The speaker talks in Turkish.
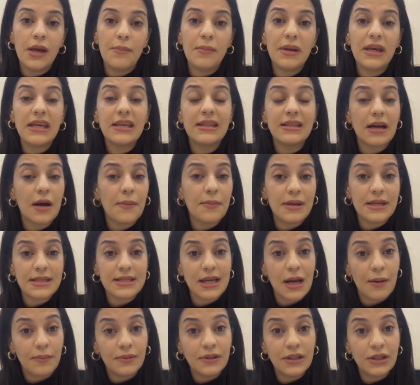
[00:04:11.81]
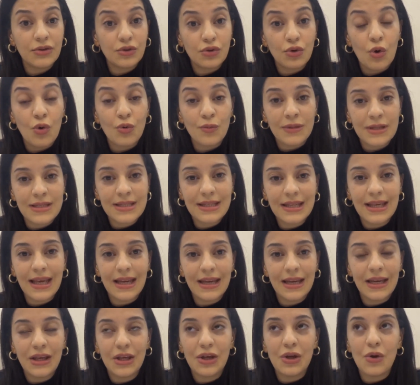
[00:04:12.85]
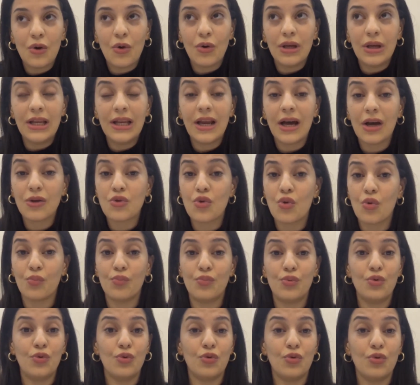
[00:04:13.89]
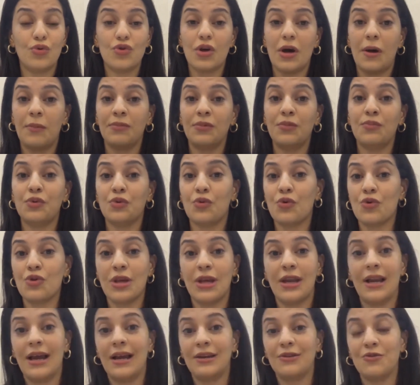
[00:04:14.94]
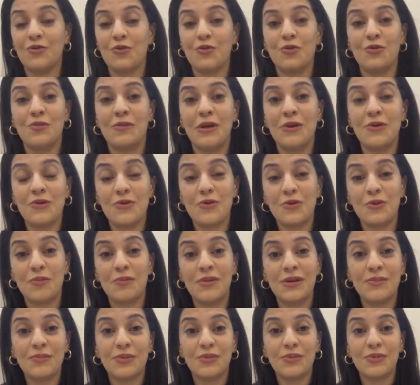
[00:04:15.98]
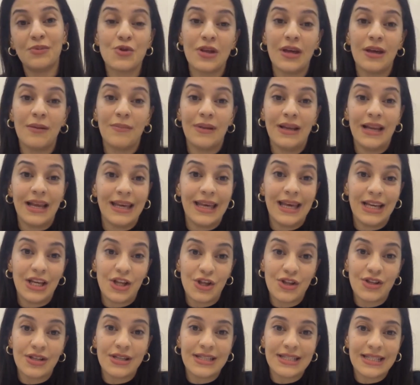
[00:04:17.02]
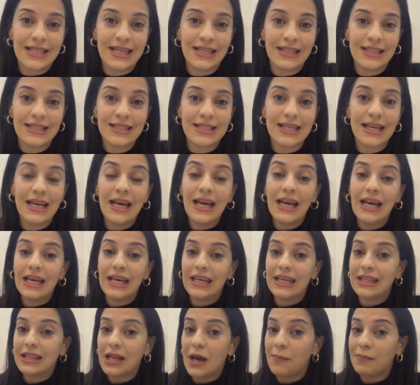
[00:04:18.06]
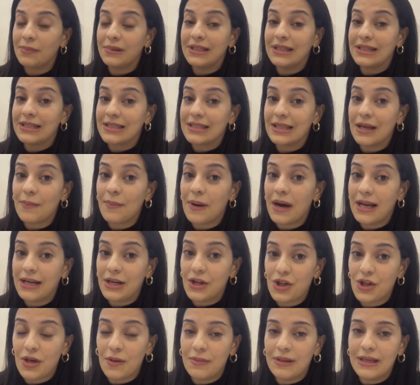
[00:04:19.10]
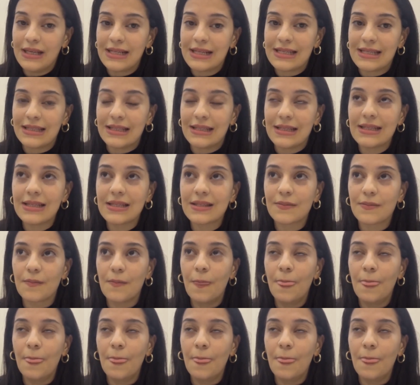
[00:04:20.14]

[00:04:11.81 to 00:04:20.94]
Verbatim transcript: Bir kitap hesaplarının olması gerekiyor. İlla çok büyük çaplı projeler düşünmeyin. Küçük bir proje bile geliştirseniz kitaplarınızda paylaşabilirsiniz.